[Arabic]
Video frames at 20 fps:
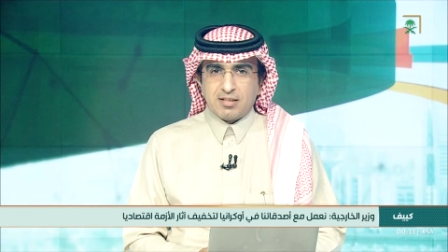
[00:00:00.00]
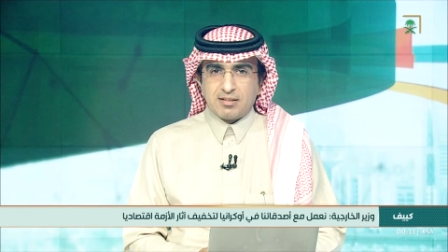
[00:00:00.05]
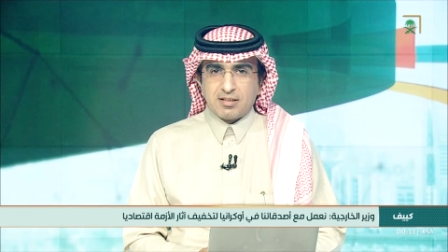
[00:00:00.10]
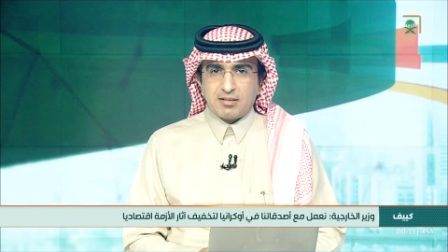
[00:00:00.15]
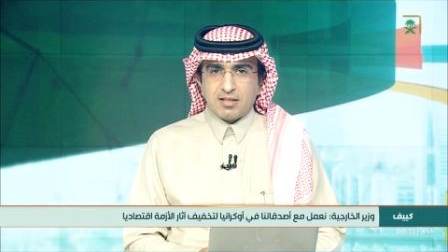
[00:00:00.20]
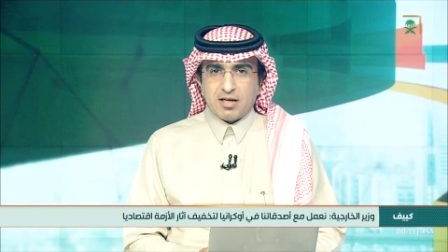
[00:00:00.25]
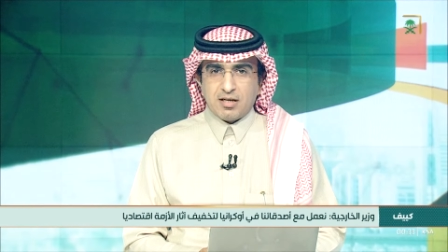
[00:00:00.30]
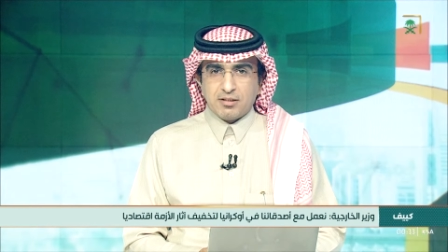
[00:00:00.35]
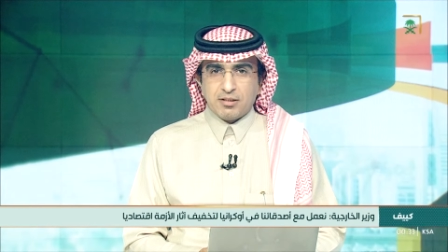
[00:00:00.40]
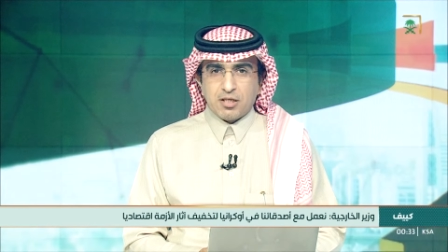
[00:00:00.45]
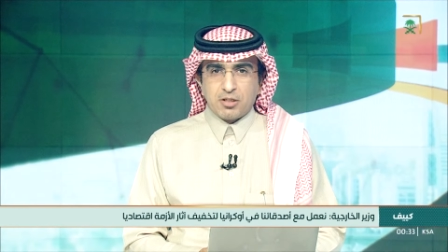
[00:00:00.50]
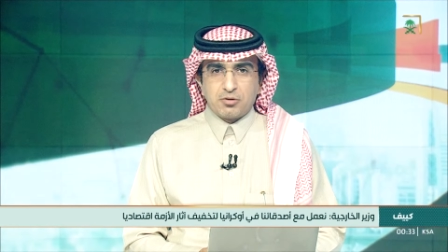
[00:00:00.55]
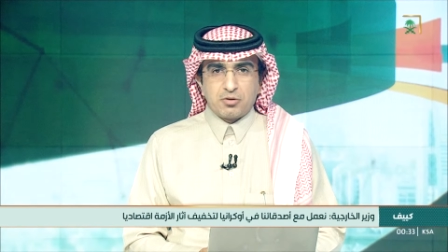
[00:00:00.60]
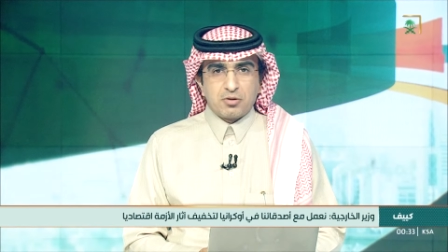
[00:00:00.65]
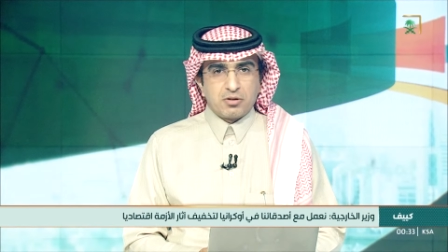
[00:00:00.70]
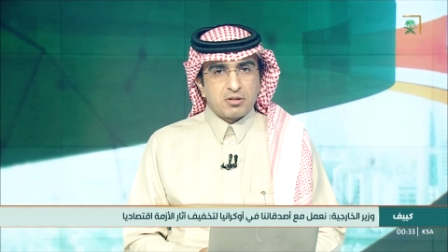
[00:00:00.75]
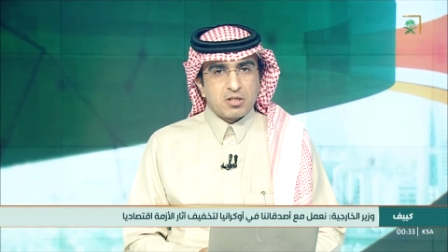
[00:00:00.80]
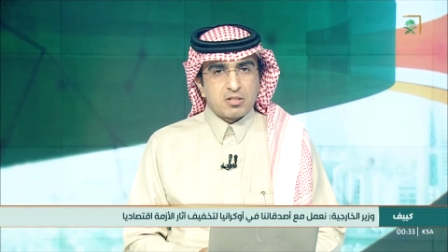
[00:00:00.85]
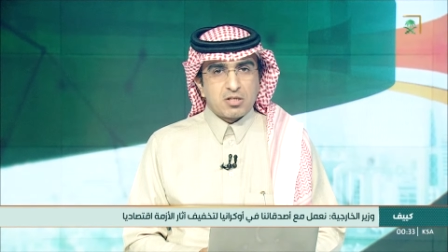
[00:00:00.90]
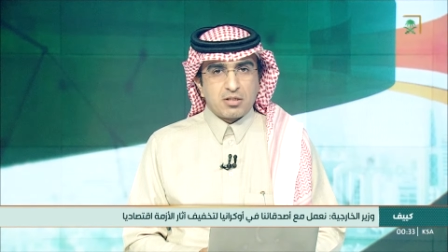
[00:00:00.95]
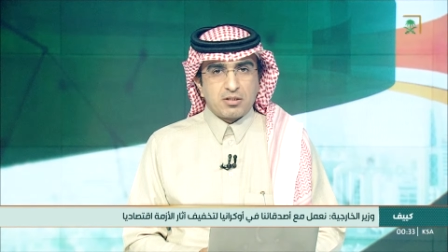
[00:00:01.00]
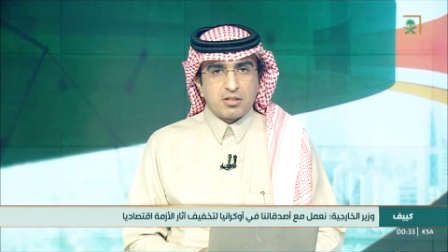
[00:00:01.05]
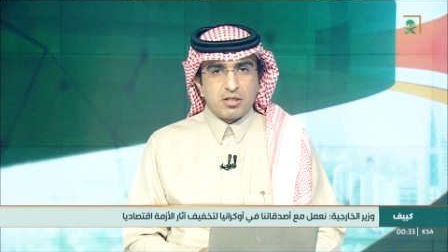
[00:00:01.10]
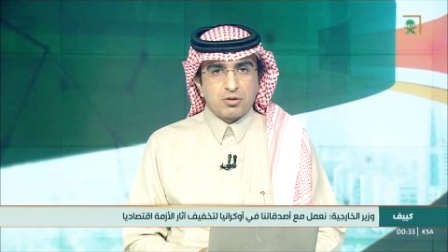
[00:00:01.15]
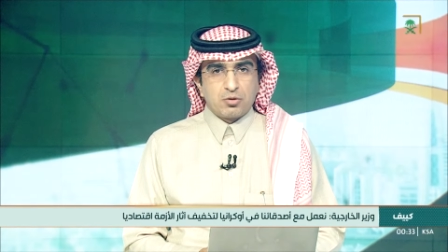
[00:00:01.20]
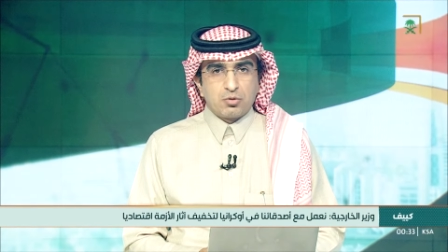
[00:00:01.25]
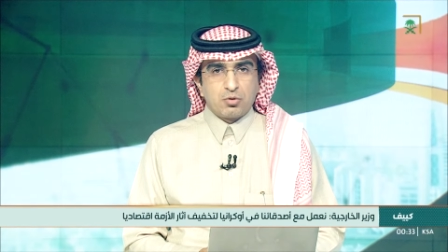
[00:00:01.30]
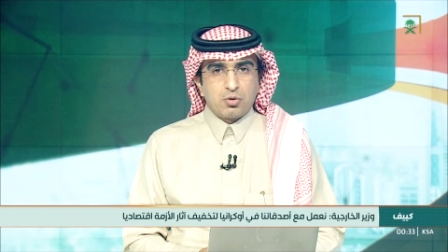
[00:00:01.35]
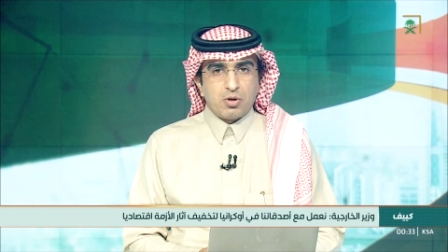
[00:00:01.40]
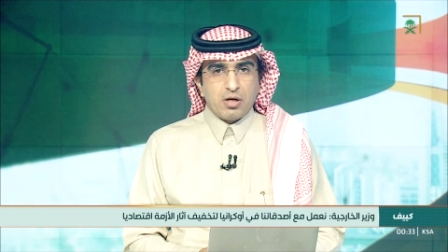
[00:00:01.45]
تداعيات
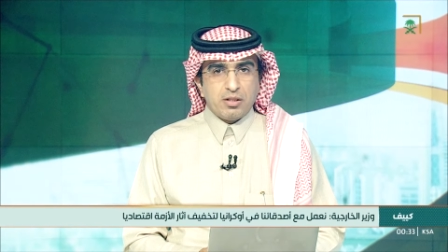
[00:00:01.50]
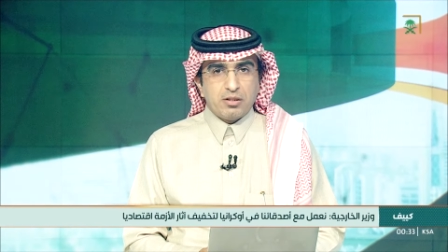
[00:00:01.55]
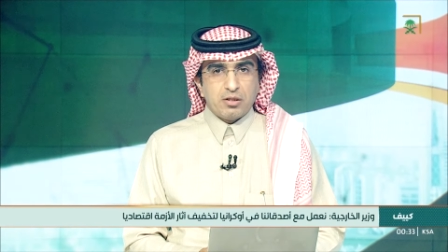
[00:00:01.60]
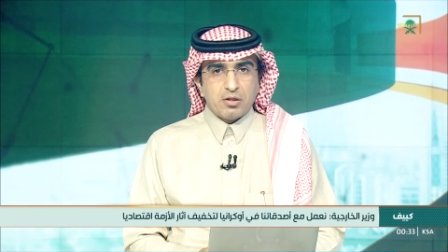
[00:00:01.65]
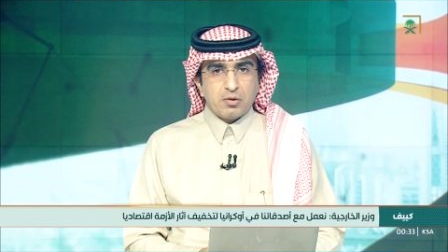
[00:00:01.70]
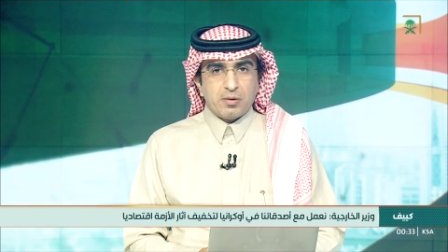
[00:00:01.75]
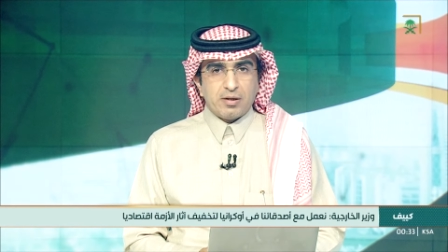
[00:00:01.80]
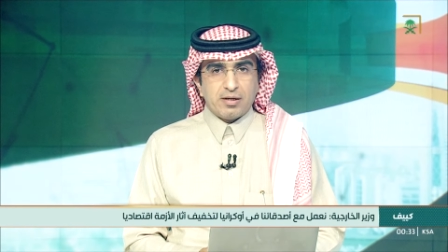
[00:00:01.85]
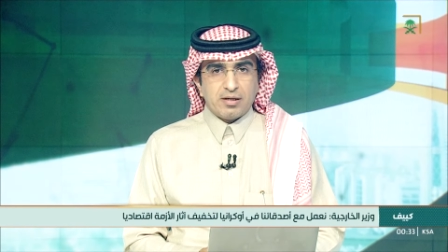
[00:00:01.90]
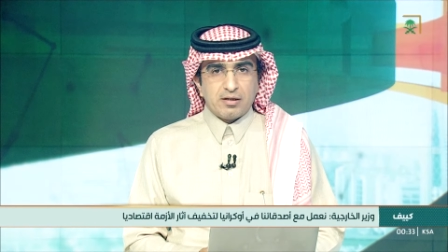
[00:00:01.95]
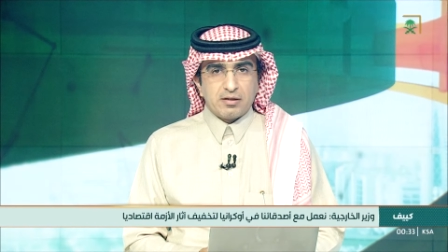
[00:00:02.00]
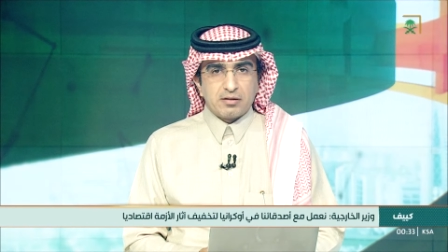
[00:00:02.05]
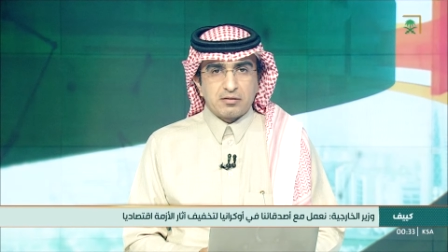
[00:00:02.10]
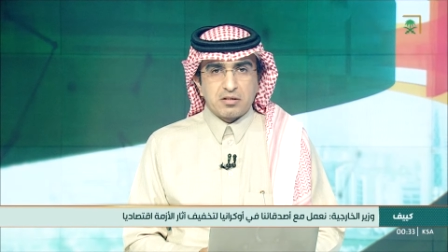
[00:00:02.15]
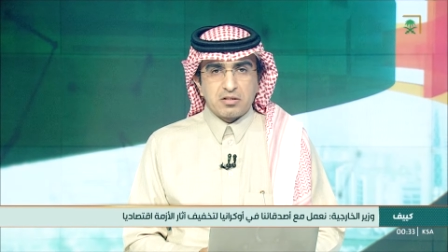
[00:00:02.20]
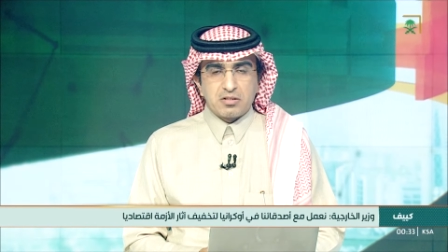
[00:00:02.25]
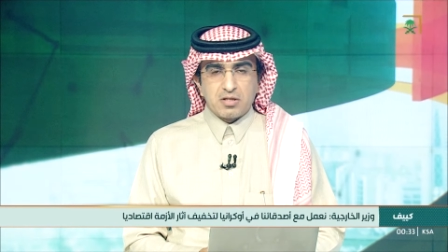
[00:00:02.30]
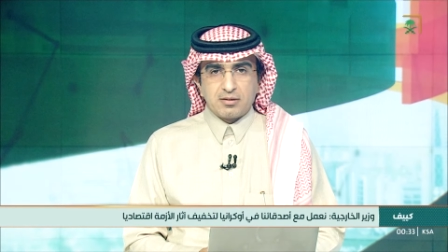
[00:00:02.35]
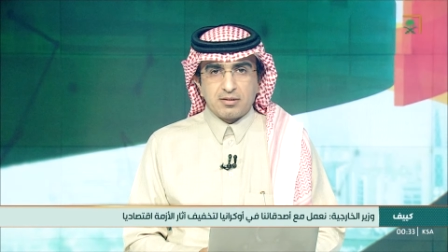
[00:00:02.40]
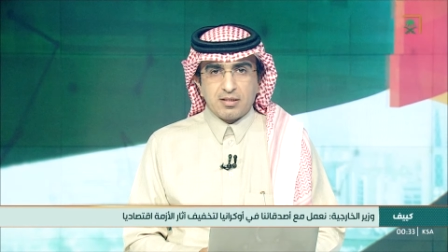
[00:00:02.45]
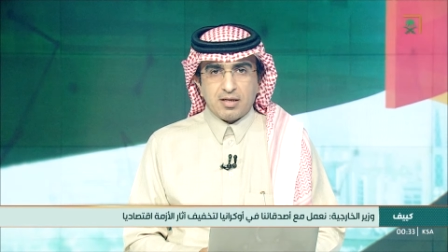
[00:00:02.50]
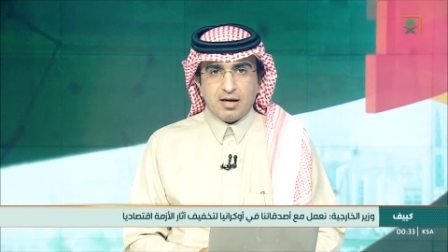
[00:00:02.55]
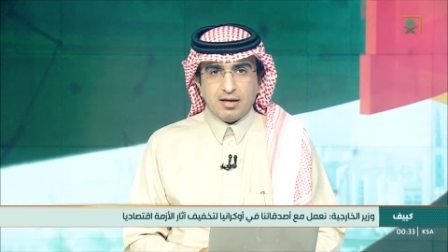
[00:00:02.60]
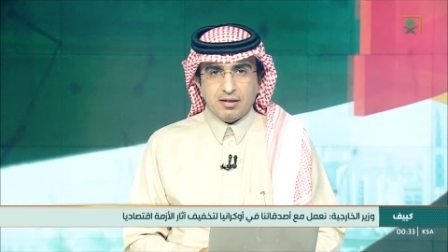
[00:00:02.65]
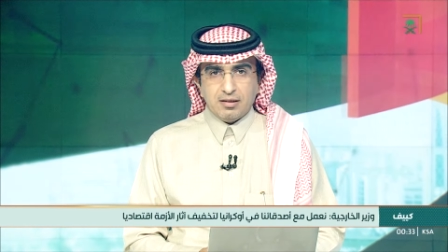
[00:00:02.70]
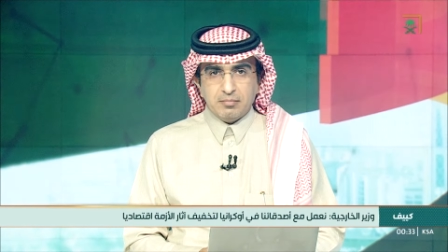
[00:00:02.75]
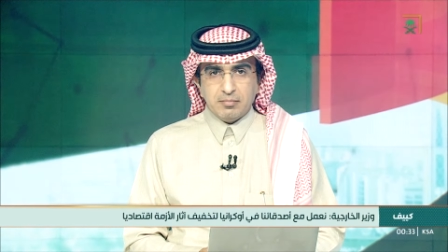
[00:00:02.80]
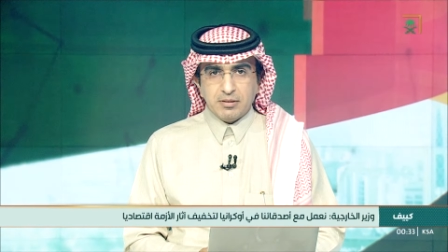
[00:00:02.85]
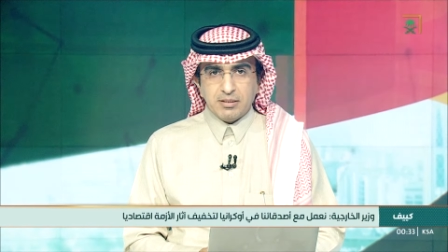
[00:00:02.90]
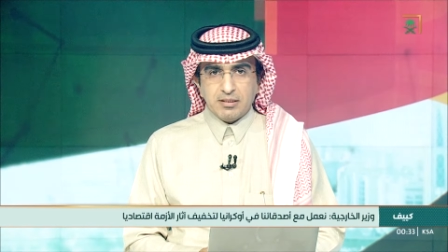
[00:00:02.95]
اقتصادية تؤثر على الاقتصاد
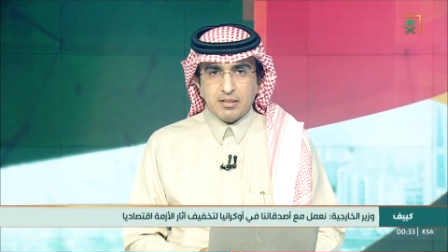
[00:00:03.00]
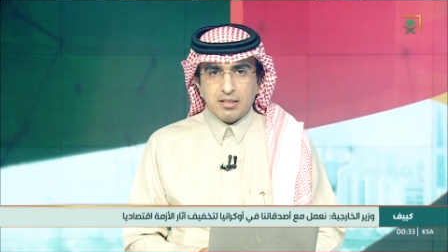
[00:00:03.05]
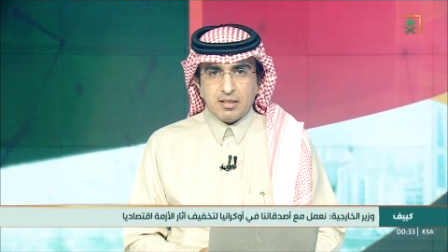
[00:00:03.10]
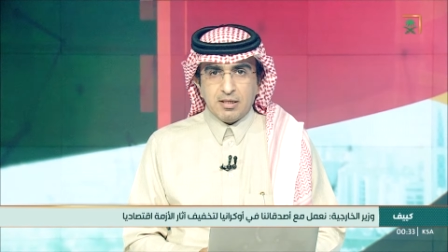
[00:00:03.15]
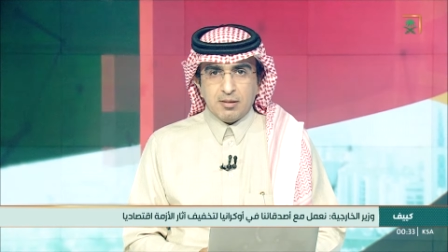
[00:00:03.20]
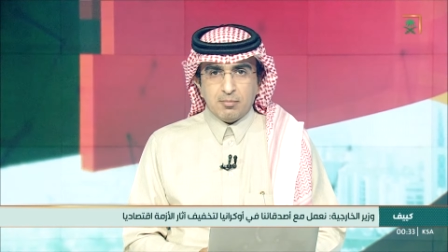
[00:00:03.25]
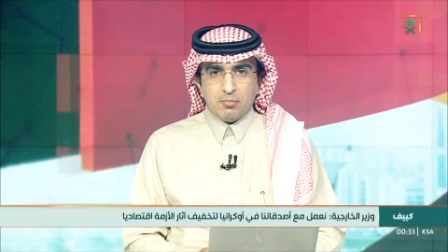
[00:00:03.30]
العالمي